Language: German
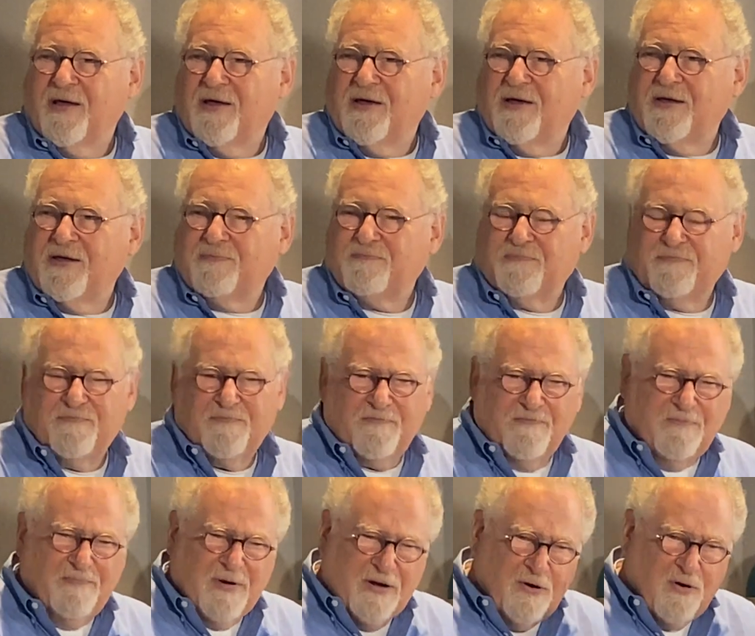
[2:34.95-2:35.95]
Ich
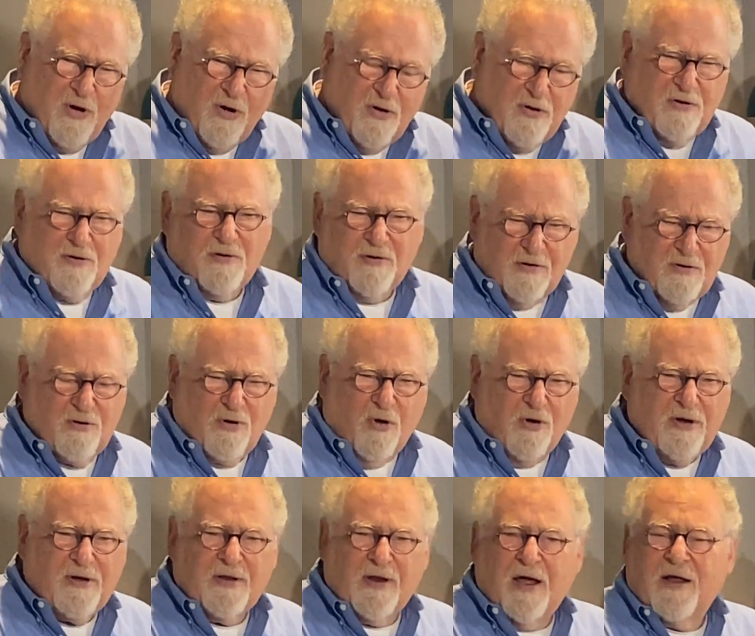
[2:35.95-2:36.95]
bin doch
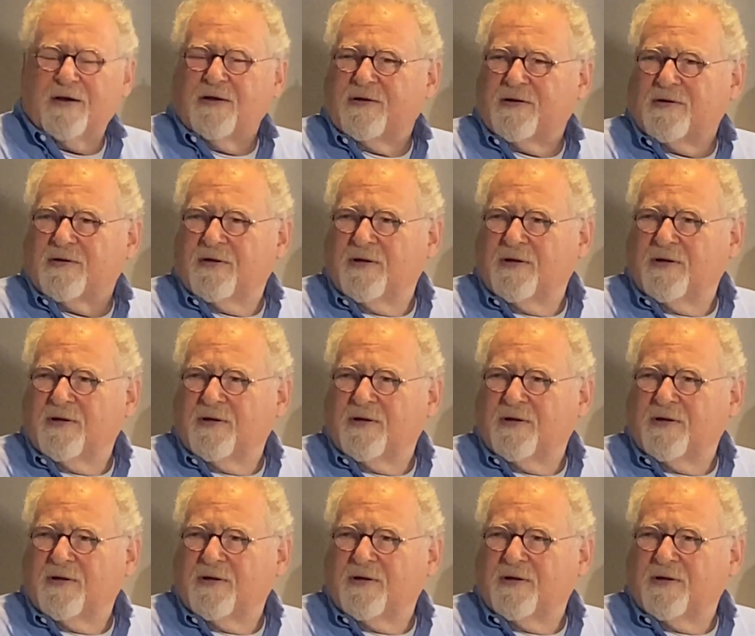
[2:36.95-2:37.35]
Leutnant